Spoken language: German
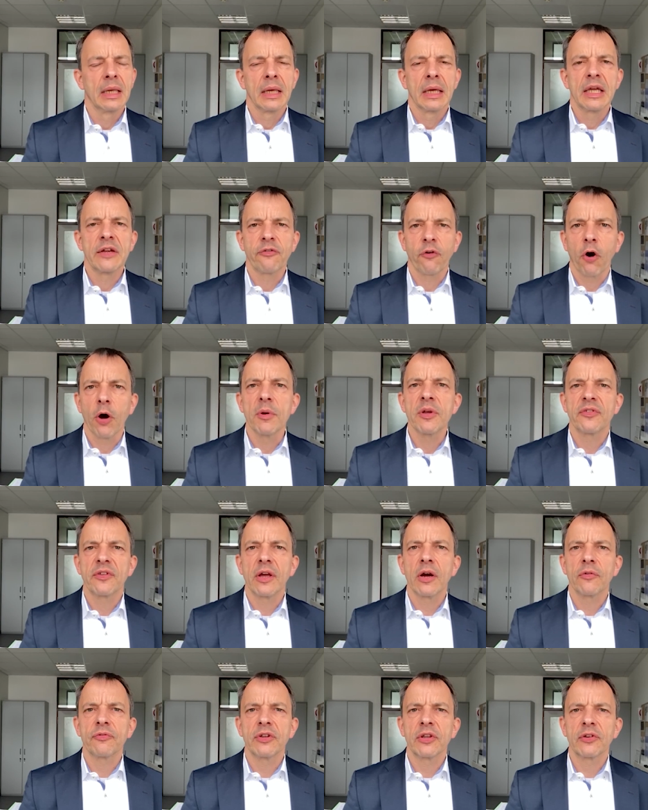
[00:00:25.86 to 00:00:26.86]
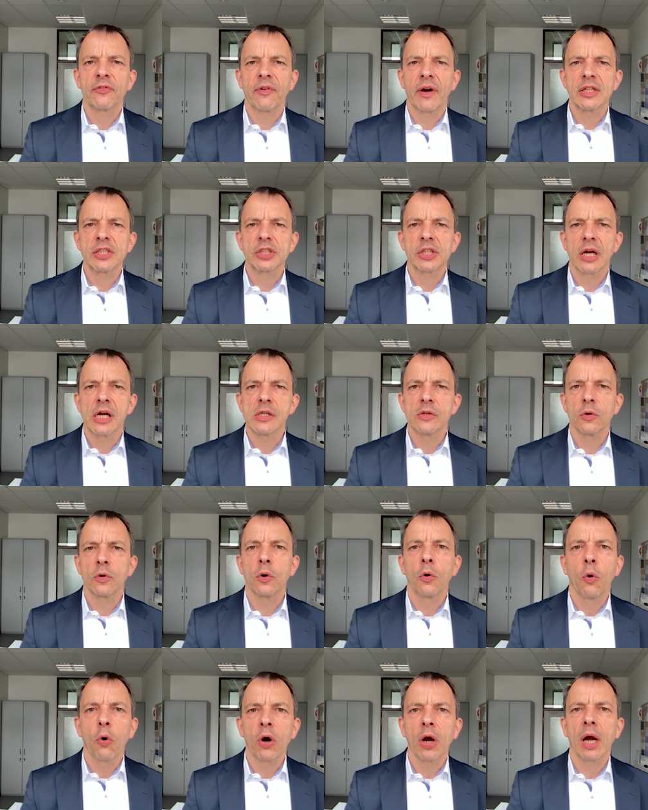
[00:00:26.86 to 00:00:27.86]
Ich freue mich sehr auf diese
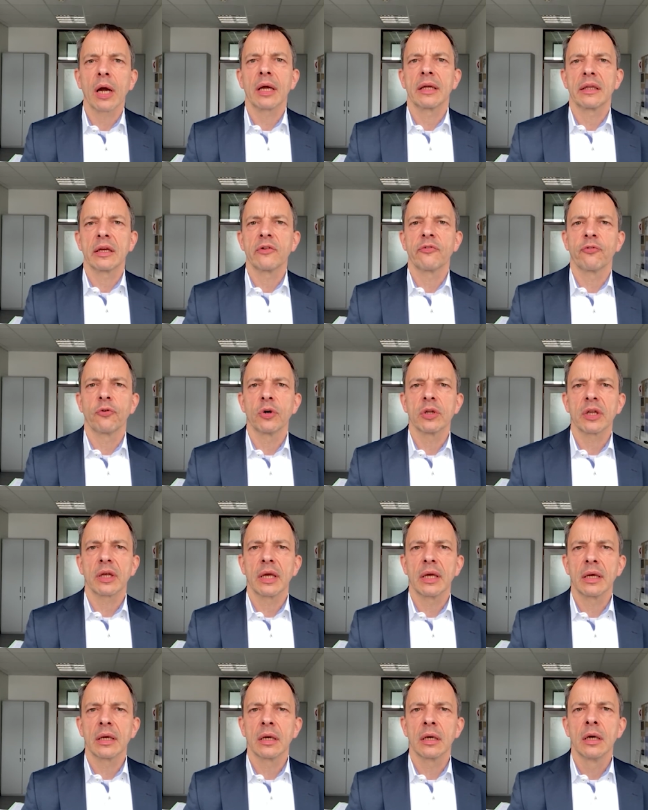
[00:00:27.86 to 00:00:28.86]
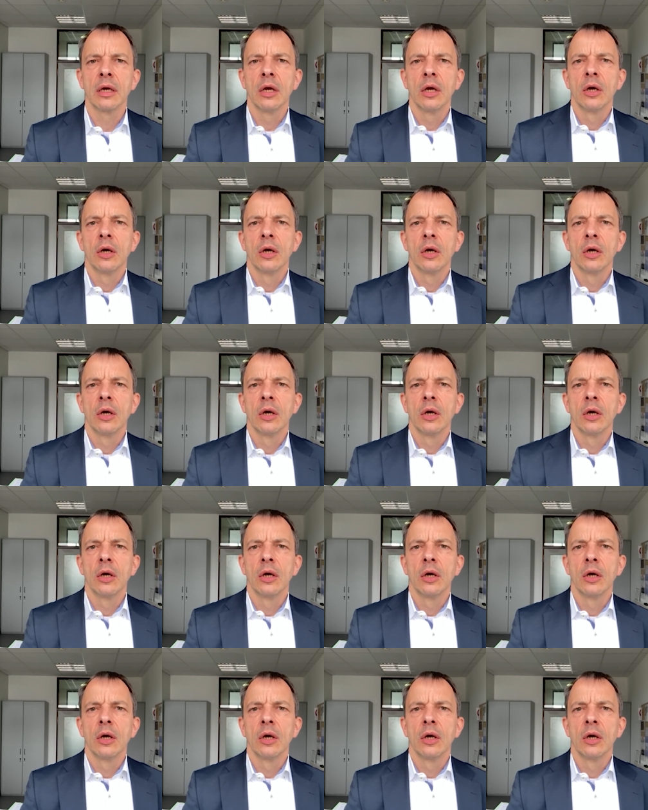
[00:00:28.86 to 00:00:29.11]
Veranstaltung, hochkarätige Vorträge,